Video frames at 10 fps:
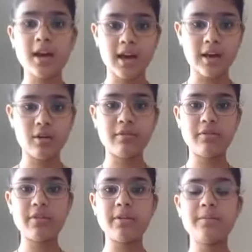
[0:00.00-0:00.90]
हेलो
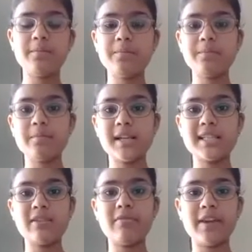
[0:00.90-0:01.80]
एवरीवन
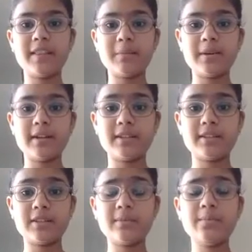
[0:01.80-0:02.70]
मैसेल्फ निकिता
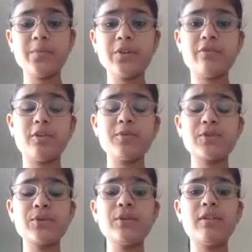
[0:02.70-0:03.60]
पालसर फ्रॉम
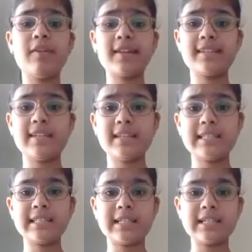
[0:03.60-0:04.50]
स्कूल ऑफ
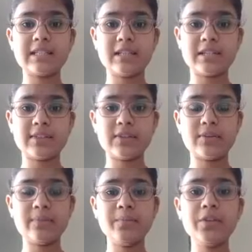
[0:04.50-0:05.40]
एक्सीलेंस क्लास टेंथ
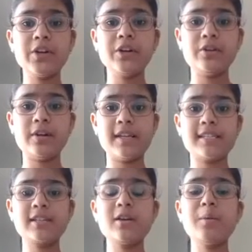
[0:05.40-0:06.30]

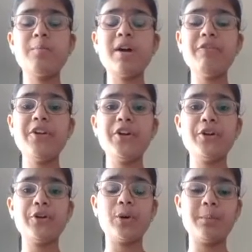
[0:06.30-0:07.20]
टुडेज माय
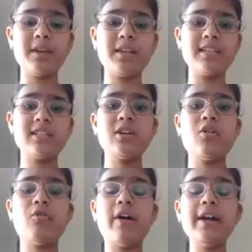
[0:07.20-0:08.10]
वीडियो टॉपिक इज
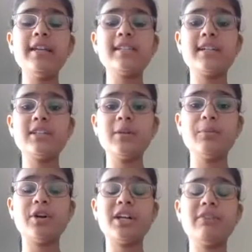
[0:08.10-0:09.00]
व्हाई डस अर्थन
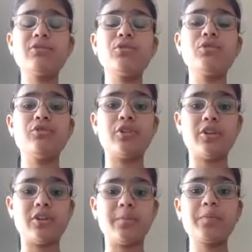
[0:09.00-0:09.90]
पॉट हैव कोल्ड वाटर